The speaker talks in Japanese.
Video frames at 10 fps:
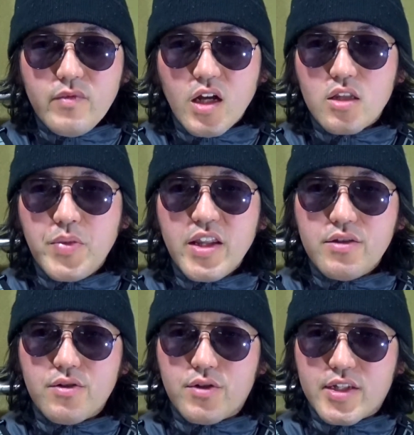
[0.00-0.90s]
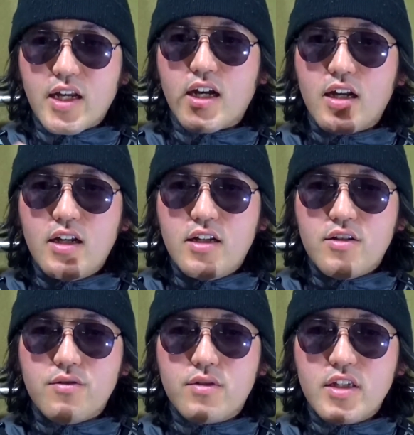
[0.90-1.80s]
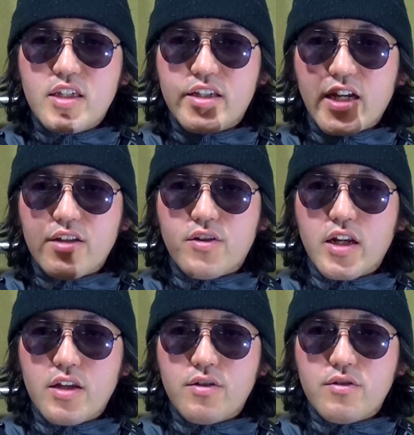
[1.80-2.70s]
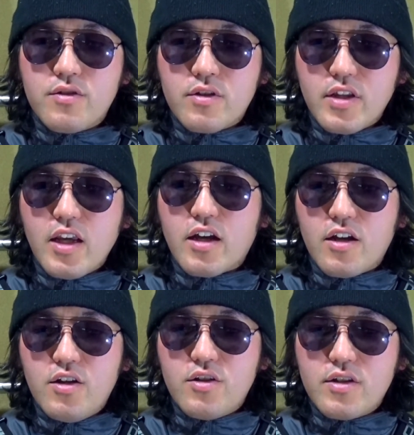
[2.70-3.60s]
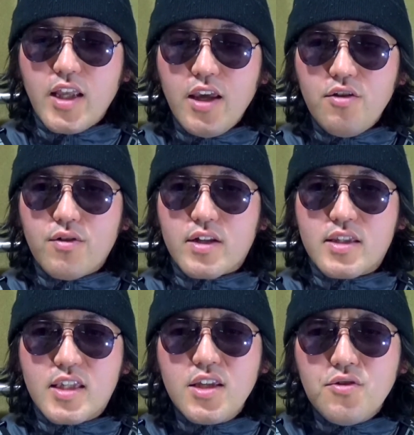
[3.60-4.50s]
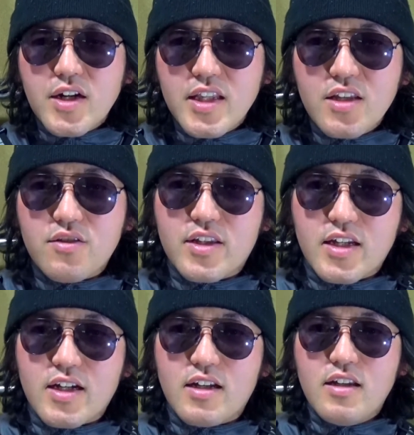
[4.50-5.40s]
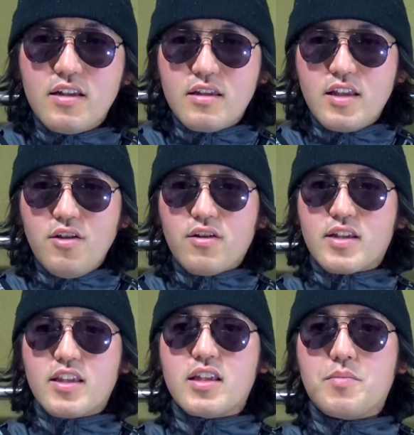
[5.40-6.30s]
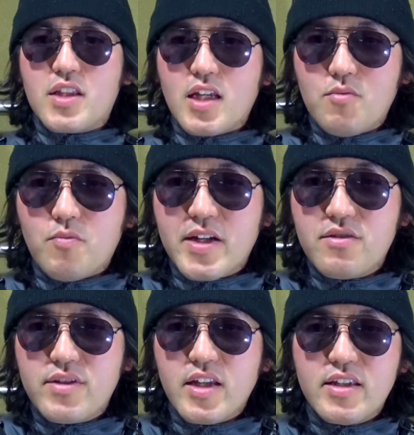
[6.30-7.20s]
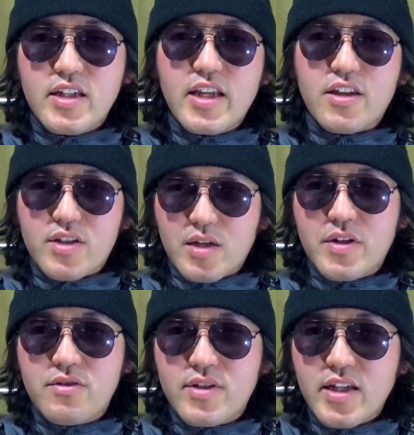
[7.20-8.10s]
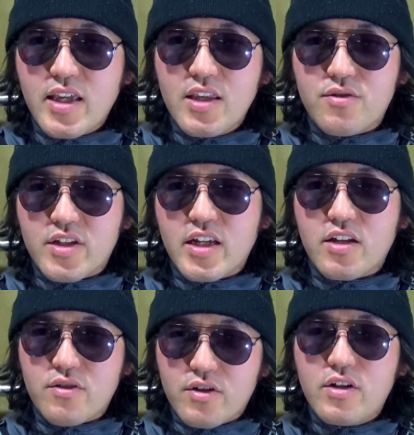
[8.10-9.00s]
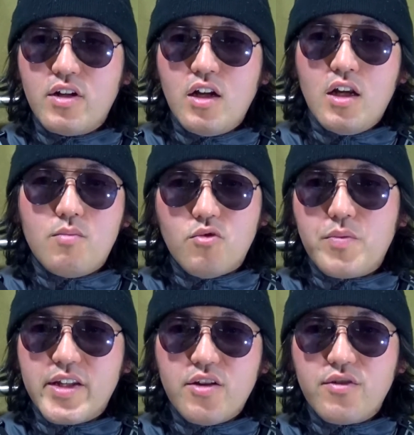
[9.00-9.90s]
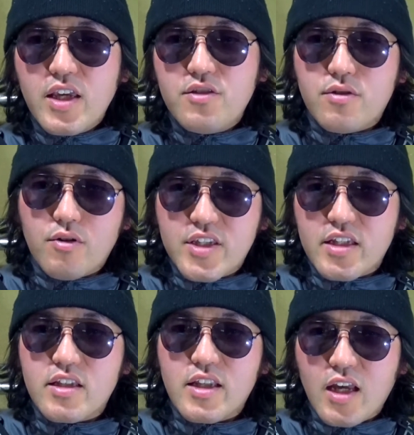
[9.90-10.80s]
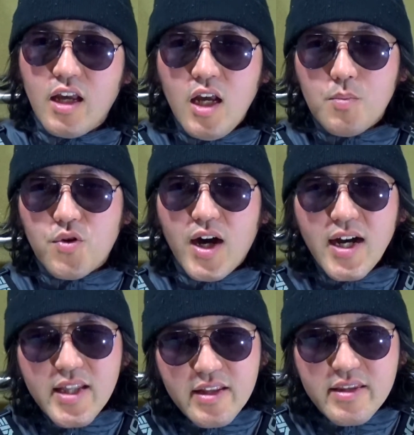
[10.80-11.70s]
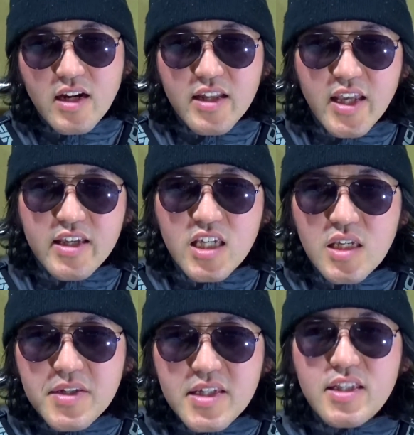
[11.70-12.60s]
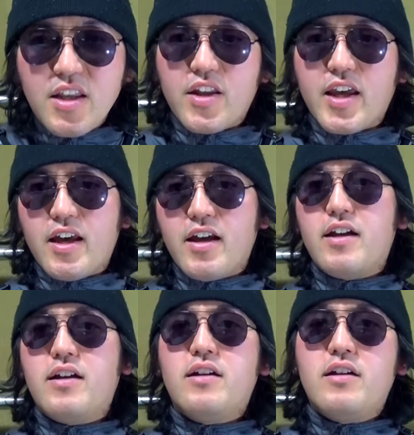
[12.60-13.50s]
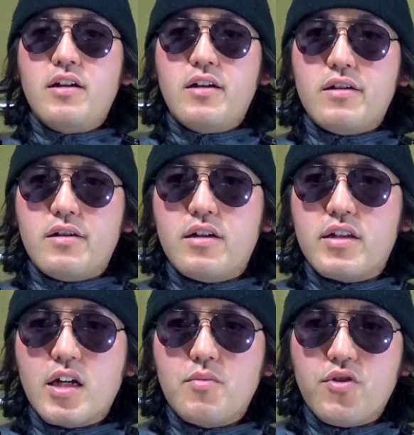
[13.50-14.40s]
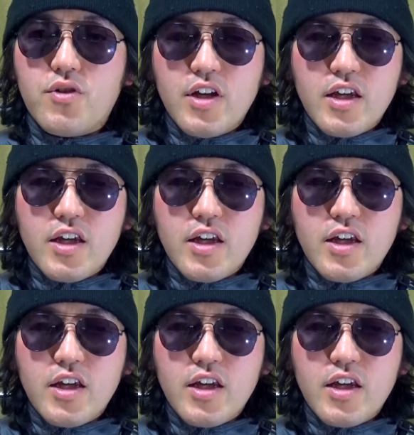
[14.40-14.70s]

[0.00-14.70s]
あのペットをさ、映してるだけのあれ、ね、低評価つきようがねえのにさ、低評価つけてんじゃんみんな。もうマスオさんじゃねえけどさ、マスオさん現象じゃねえけど、もうベタオ現象が起きちゃってて、もうああなったらね、厳しいんだよね。うん、だからもう、